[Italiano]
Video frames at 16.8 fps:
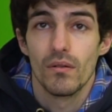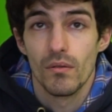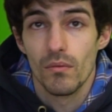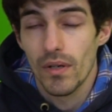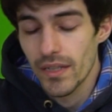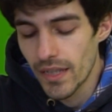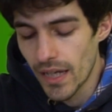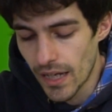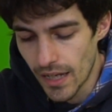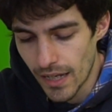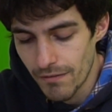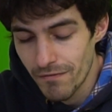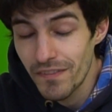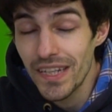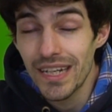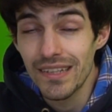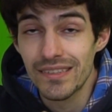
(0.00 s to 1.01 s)
Guarda, a
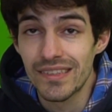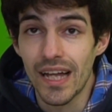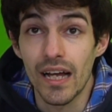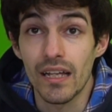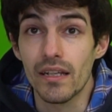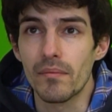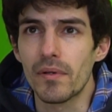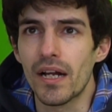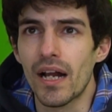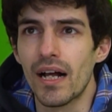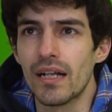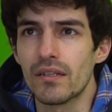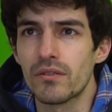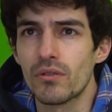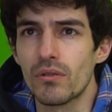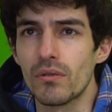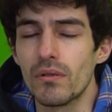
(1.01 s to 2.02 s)
fine estate
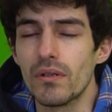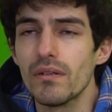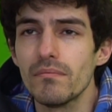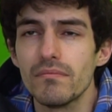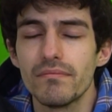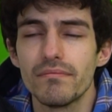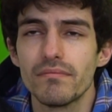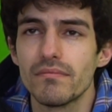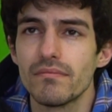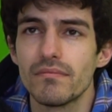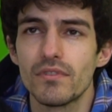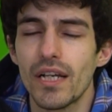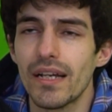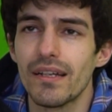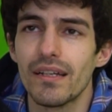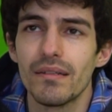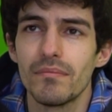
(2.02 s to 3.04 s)
peraltro, eh,
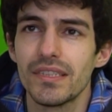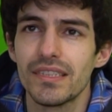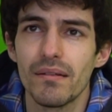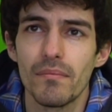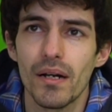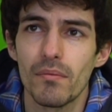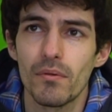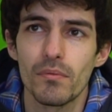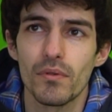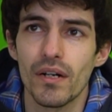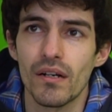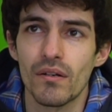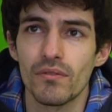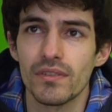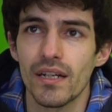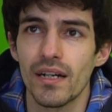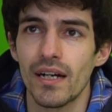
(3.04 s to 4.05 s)
cioè, mi sembra proprio una
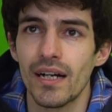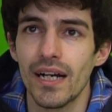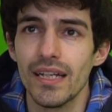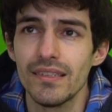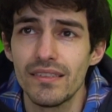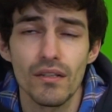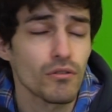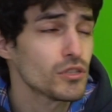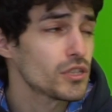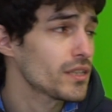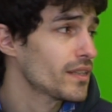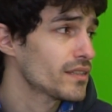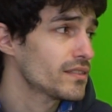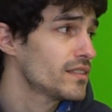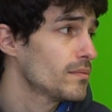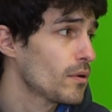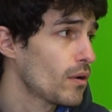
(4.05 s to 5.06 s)
cosa... E se non ci
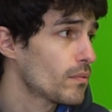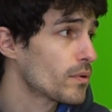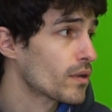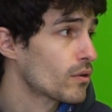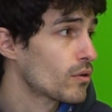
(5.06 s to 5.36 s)
andassi proprio a